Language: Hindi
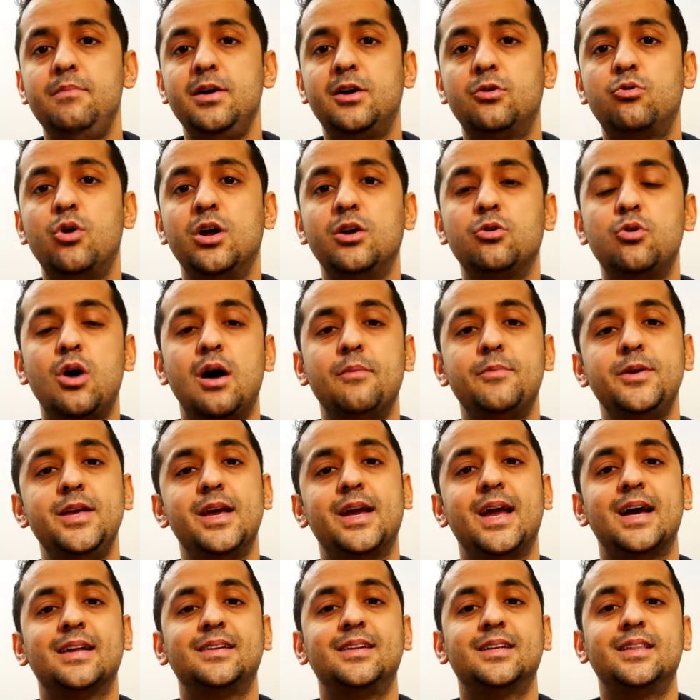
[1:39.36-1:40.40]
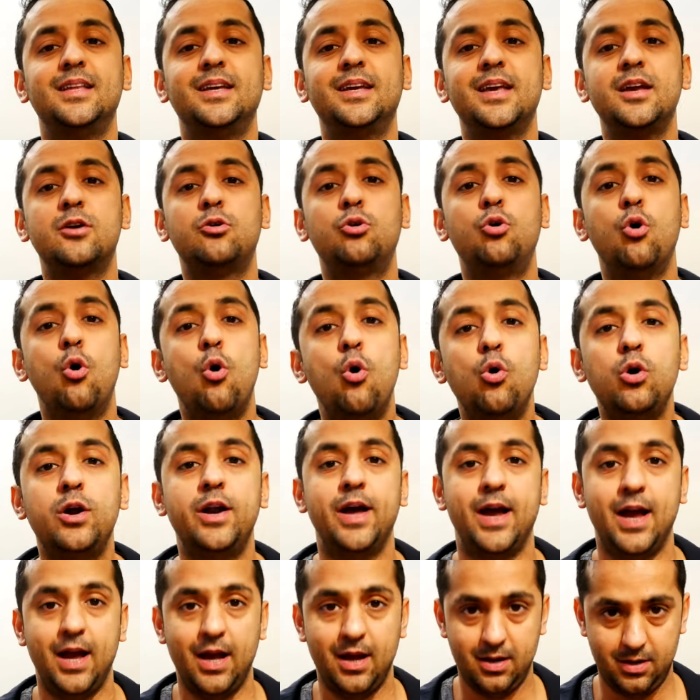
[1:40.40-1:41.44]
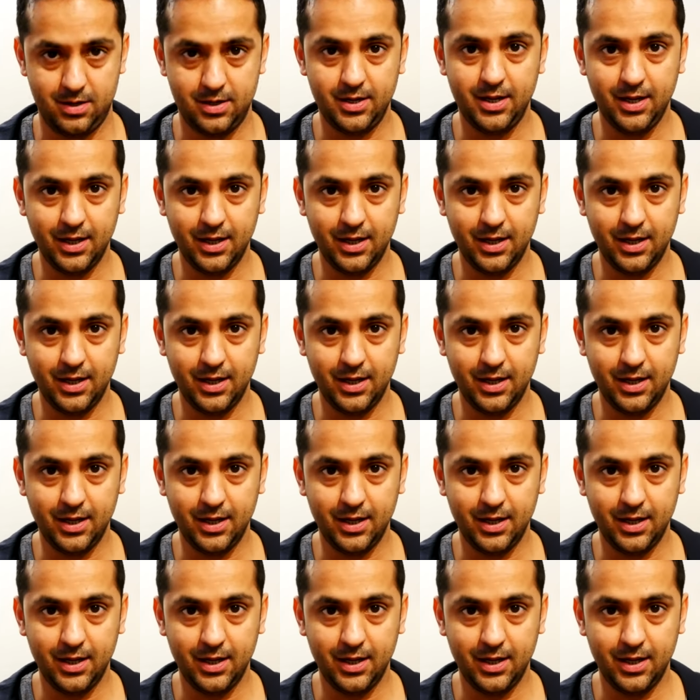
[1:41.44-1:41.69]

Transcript: बिटकॉइन को आप ये कह सकते हैं कि गोल्ड है